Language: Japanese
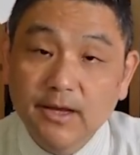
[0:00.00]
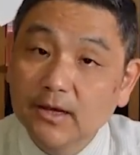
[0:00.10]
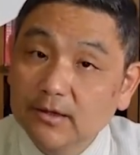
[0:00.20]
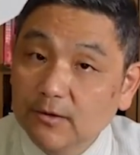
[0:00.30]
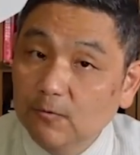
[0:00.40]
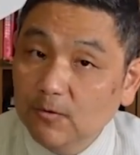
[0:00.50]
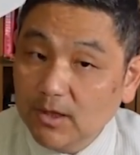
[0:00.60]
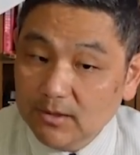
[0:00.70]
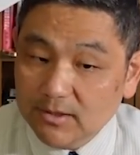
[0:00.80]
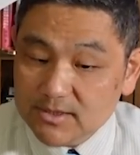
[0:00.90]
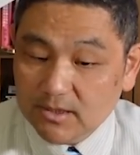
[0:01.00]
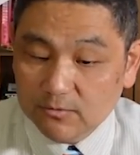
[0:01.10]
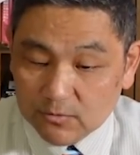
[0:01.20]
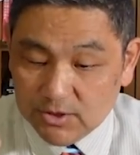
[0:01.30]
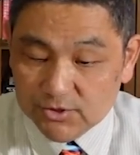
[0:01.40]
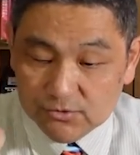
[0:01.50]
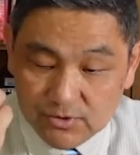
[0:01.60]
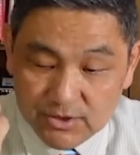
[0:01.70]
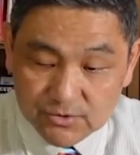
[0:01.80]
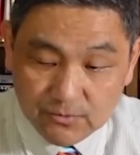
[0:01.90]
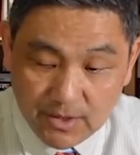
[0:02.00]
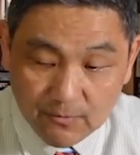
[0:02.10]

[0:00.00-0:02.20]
日本円でざっと22兆